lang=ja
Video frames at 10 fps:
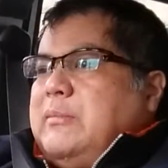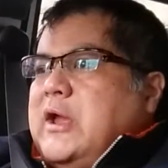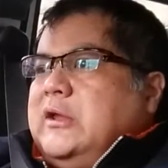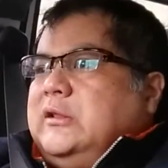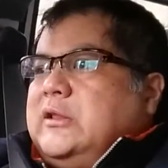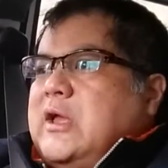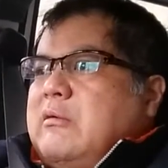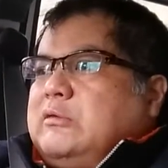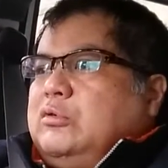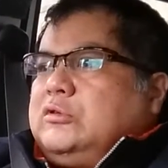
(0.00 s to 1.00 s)
バインダー
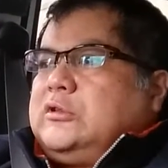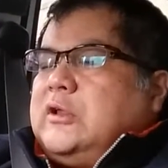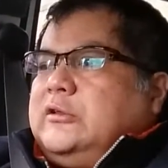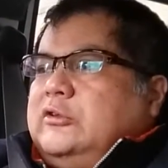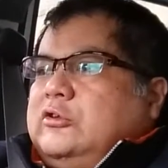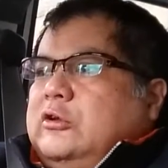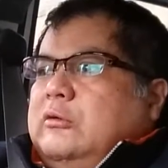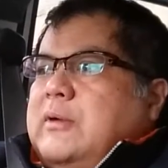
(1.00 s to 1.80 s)
は取ったんですけども、